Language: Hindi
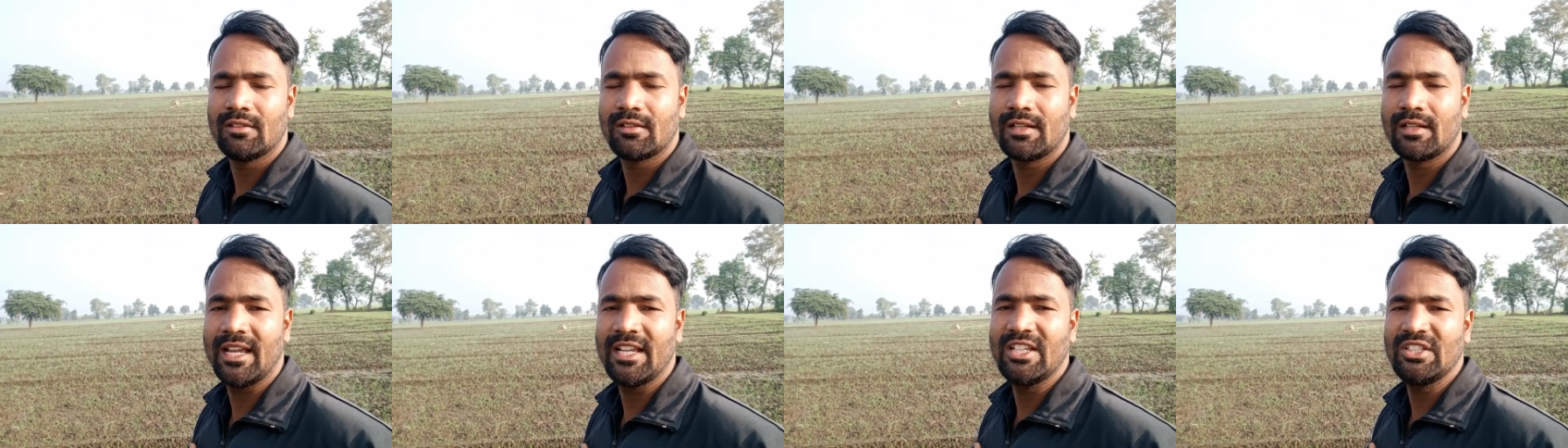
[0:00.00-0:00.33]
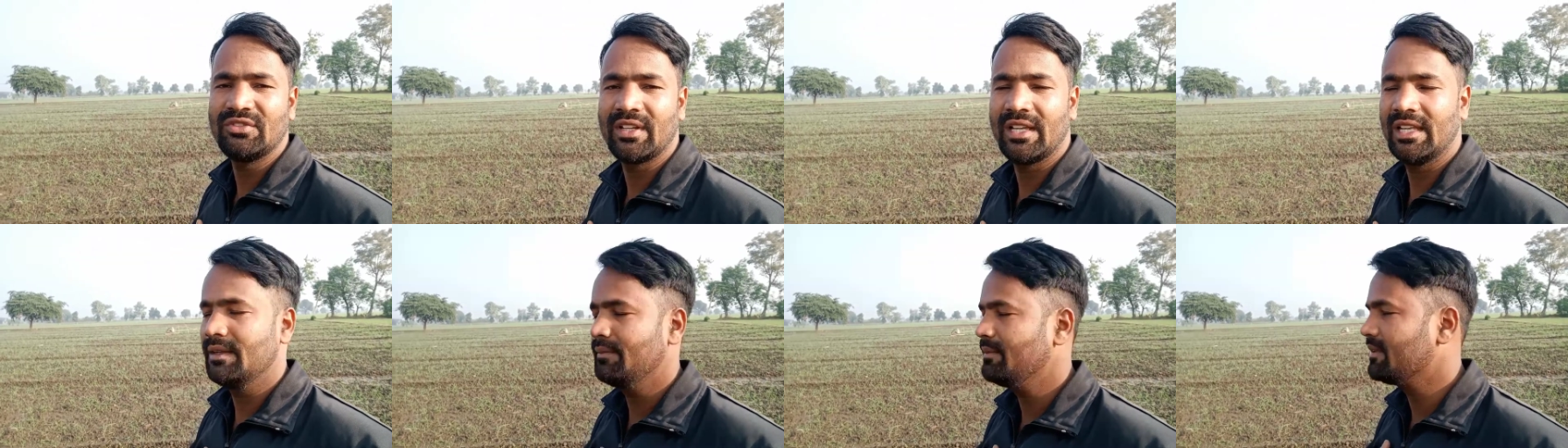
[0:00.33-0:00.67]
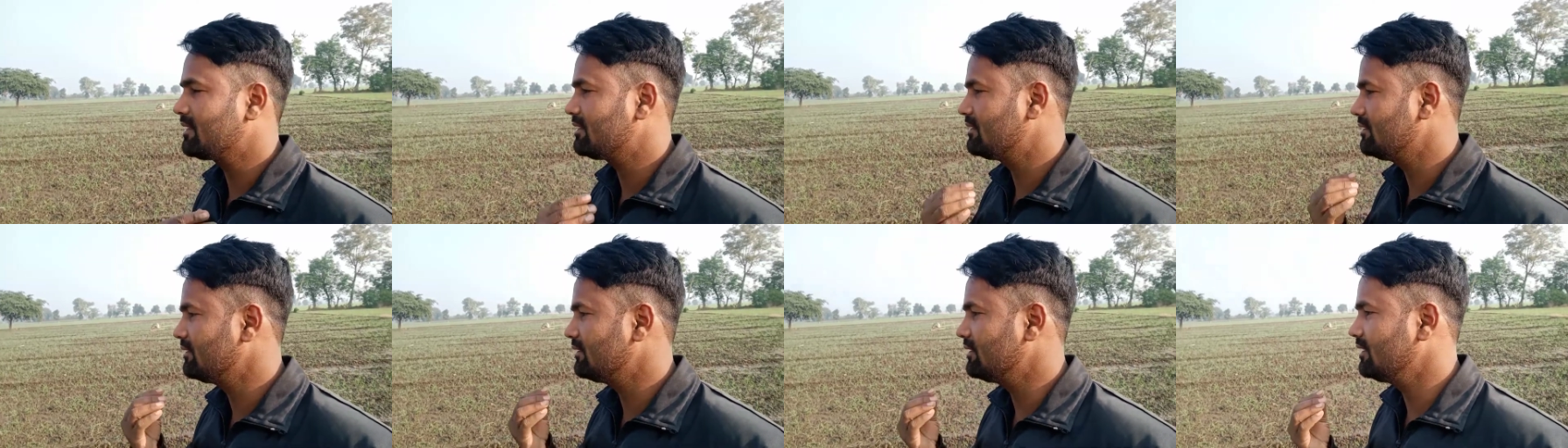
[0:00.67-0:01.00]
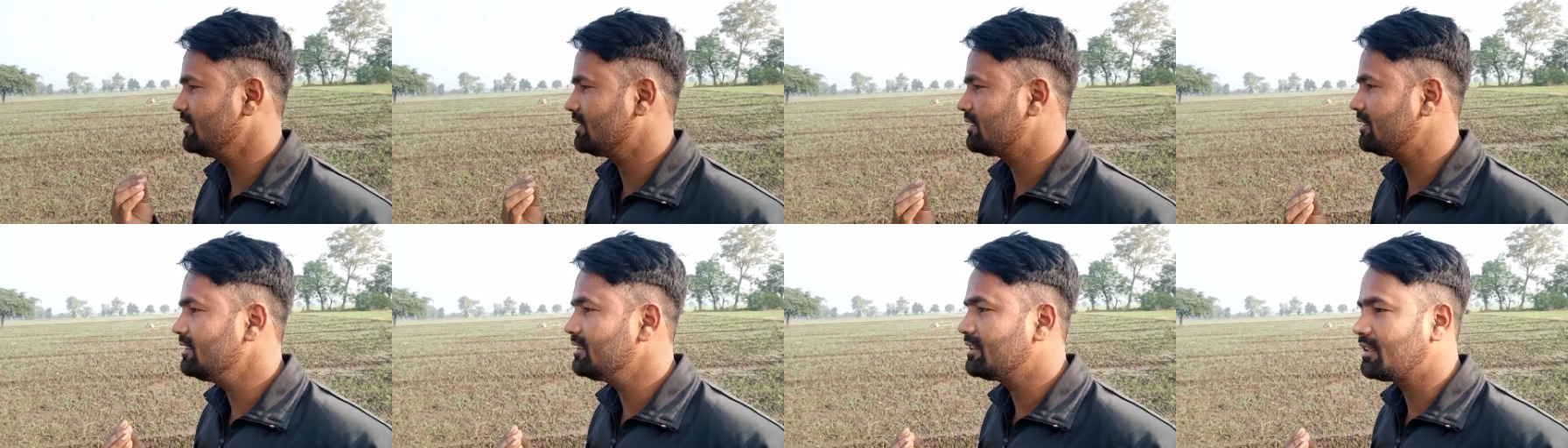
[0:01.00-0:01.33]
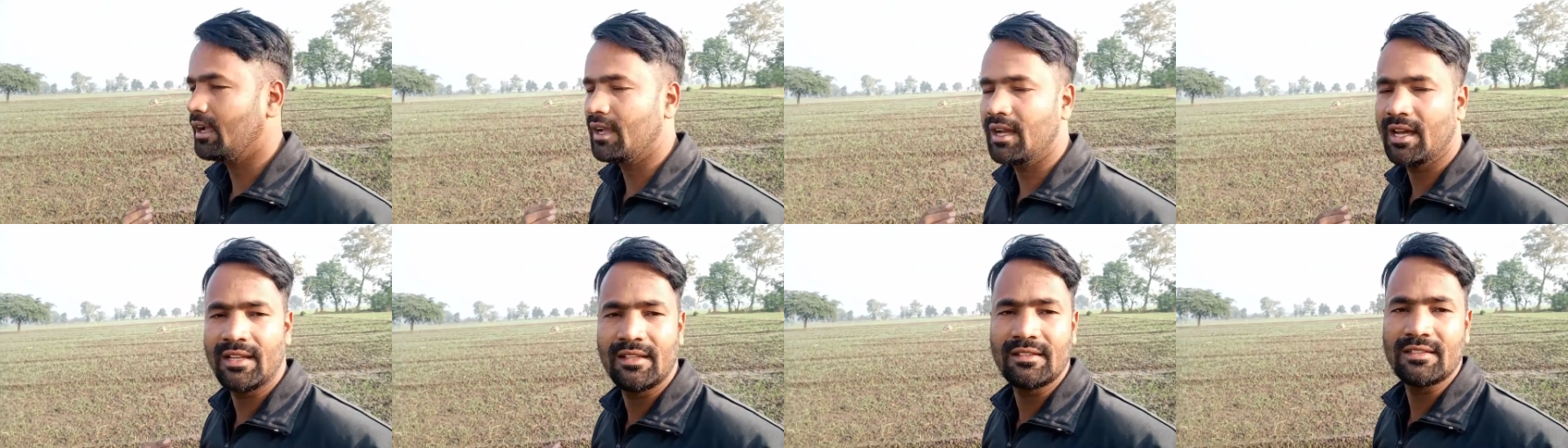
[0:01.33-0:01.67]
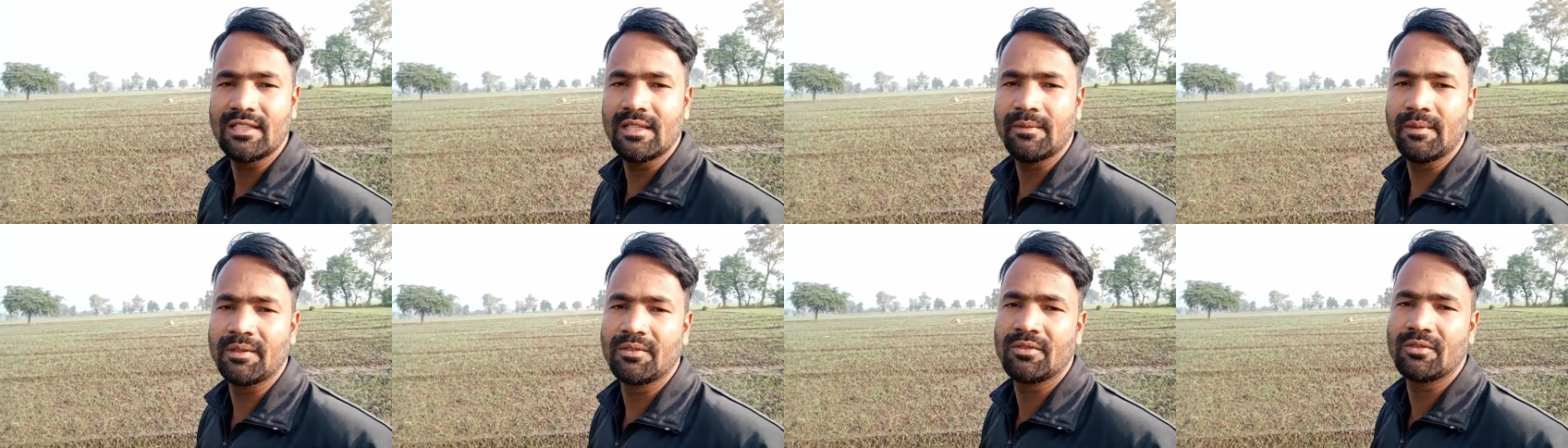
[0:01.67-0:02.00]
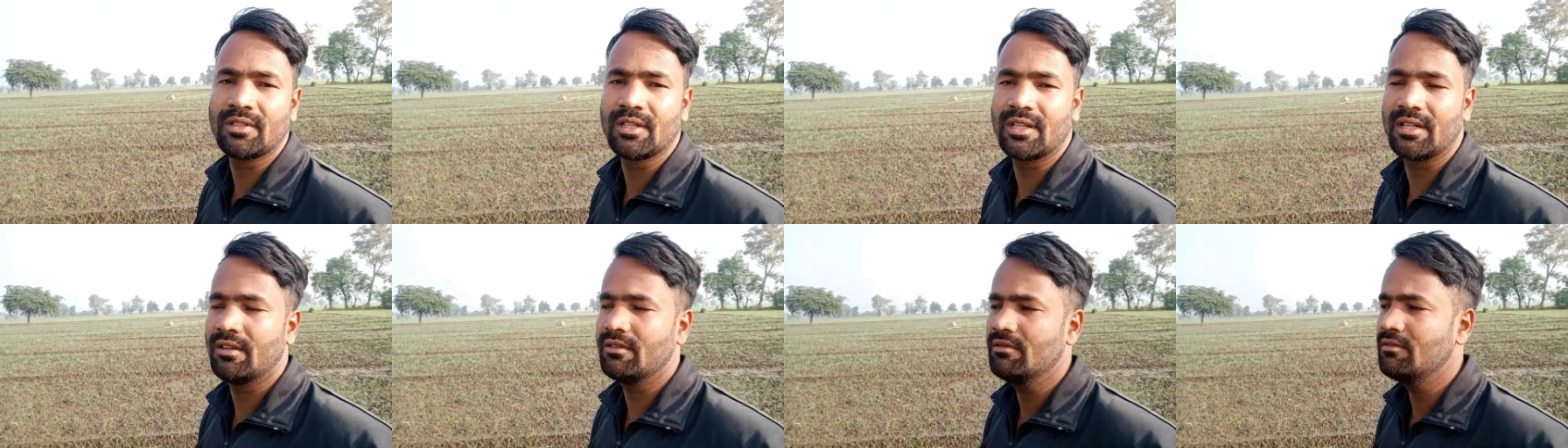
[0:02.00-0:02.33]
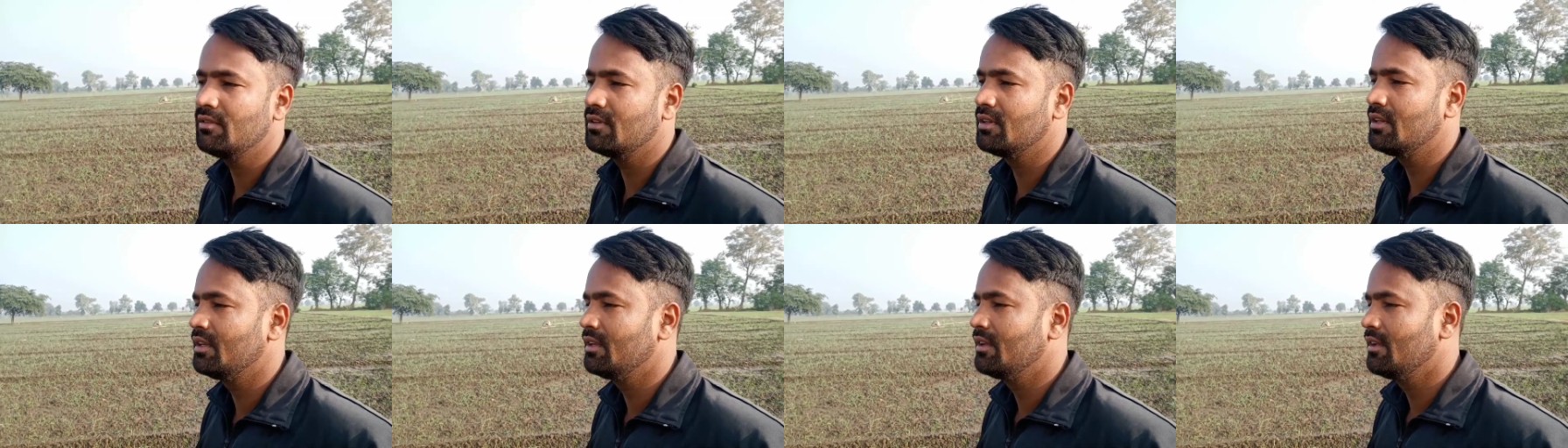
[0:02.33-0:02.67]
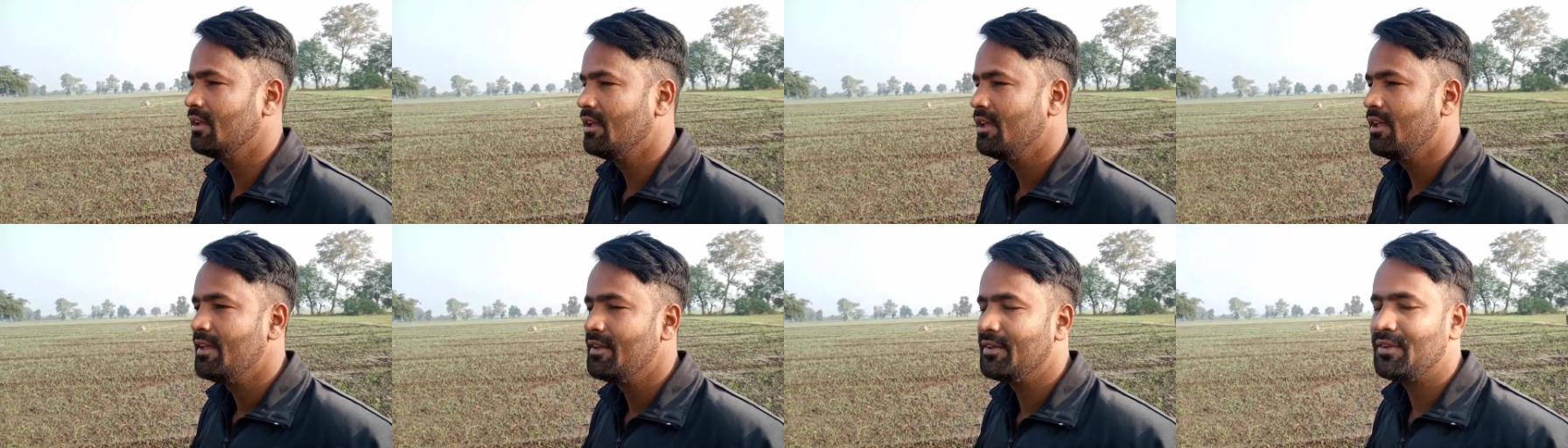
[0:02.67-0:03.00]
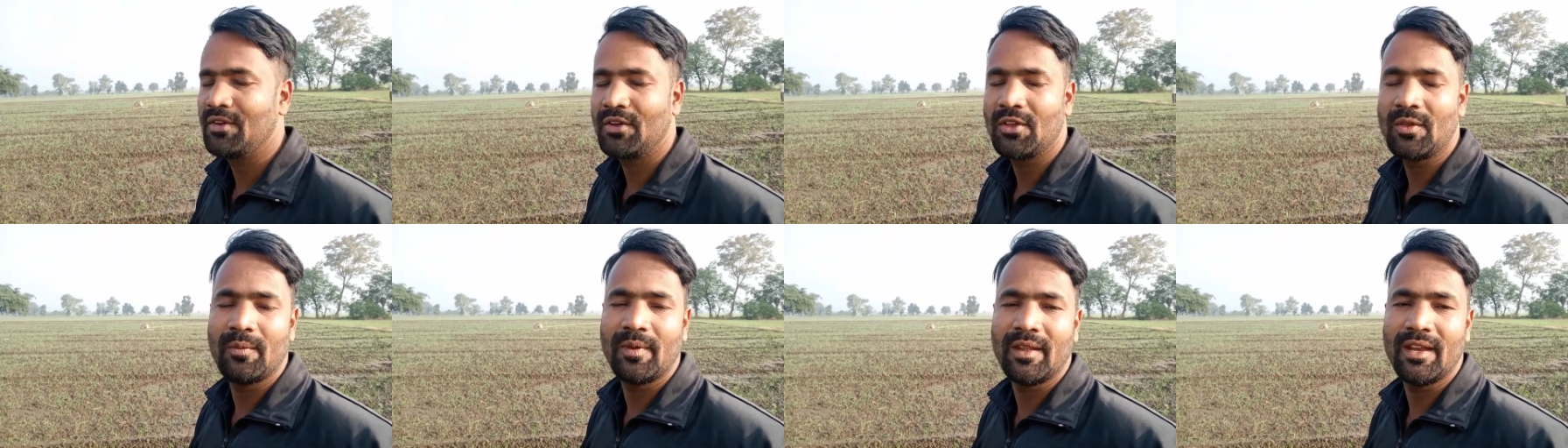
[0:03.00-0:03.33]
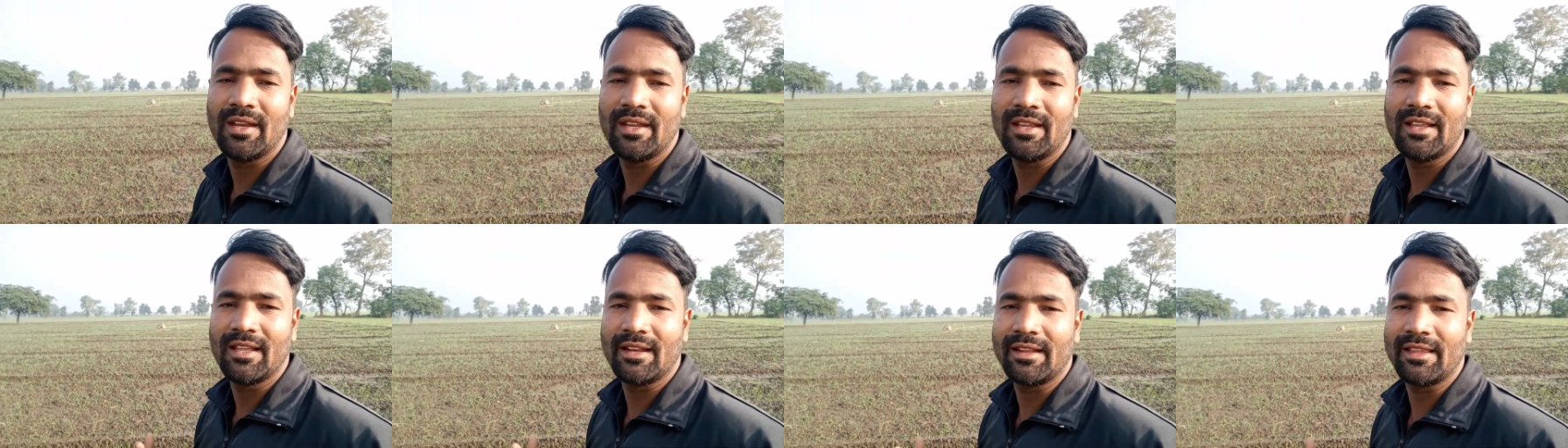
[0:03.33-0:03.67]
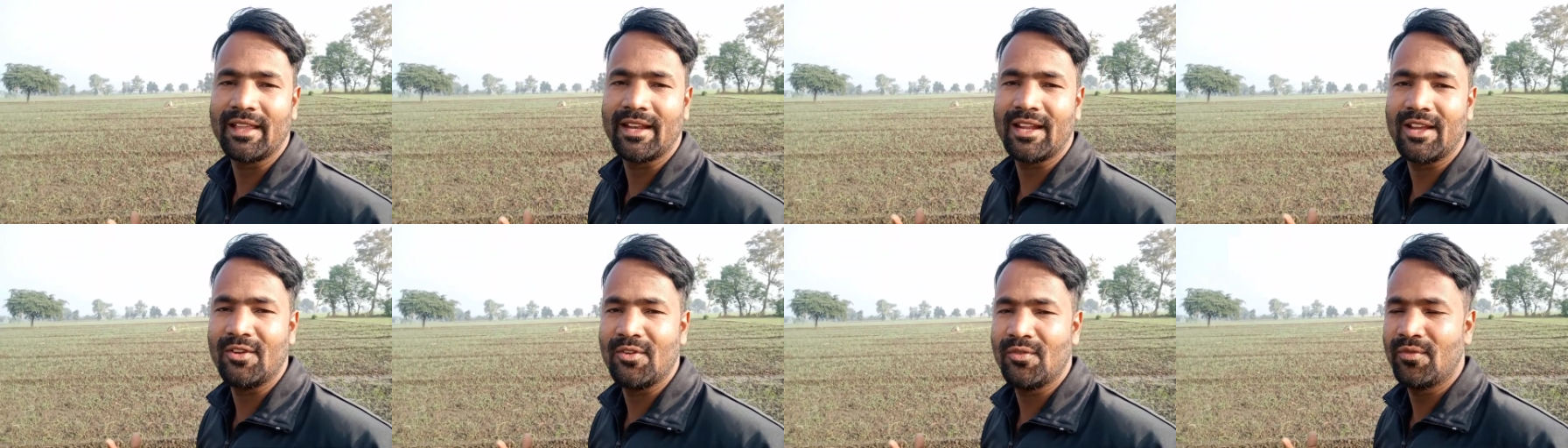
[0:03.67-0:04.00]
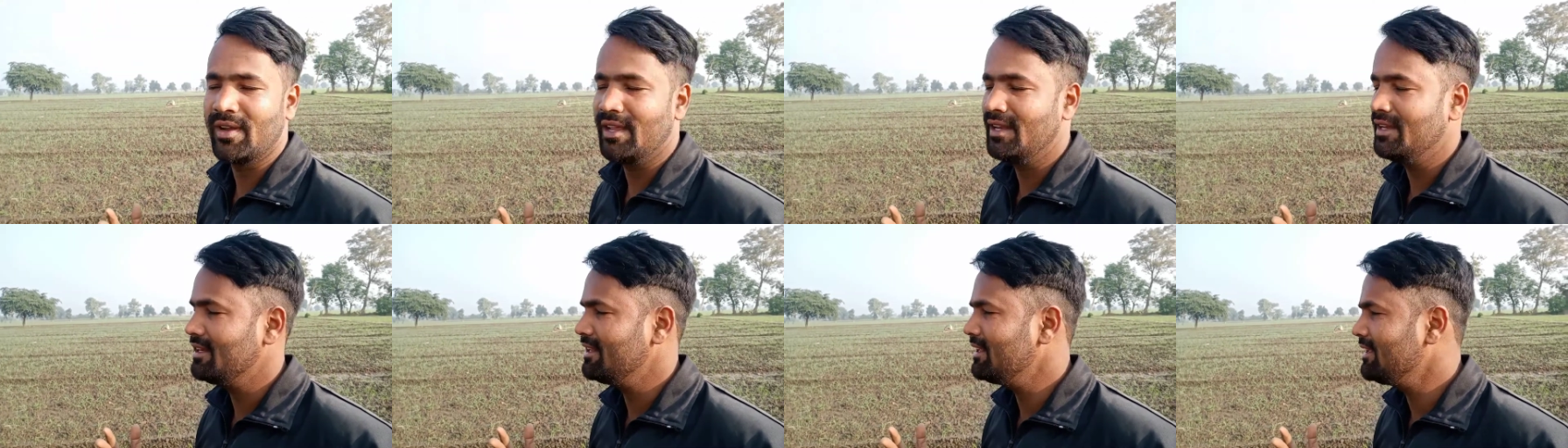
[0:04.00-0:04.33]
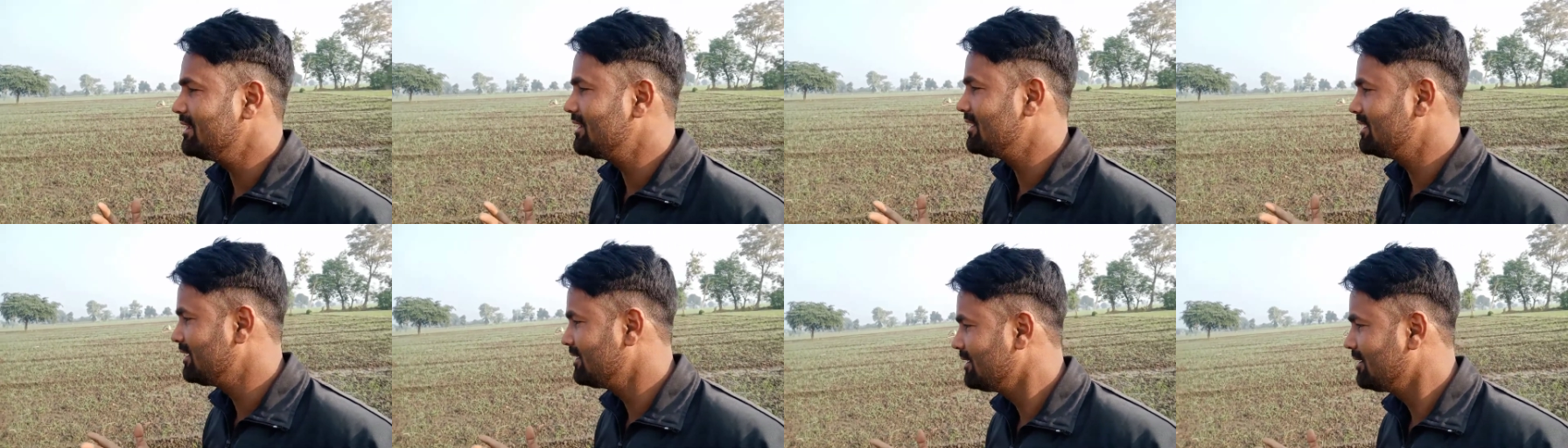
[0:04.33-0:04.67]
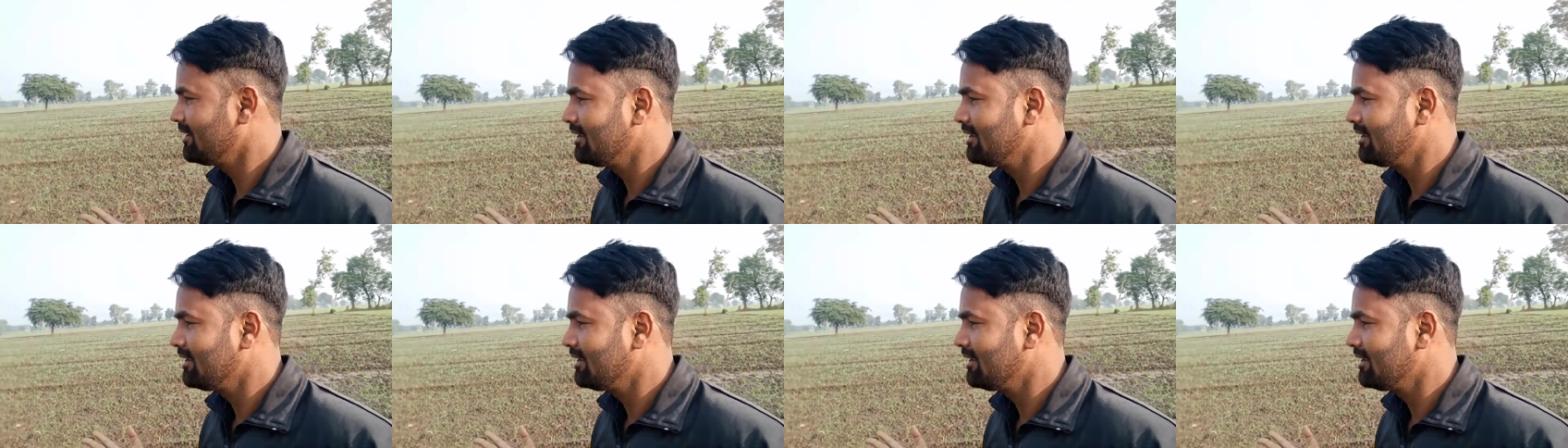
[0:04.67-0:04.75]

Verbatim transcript: तो गाइस फाइनली मैं इतनी, इतनी थकान इसलिए महसूस कर रहा हूँ क्योंकि मैं रनिंग करके आ रहा हूँ फाइनली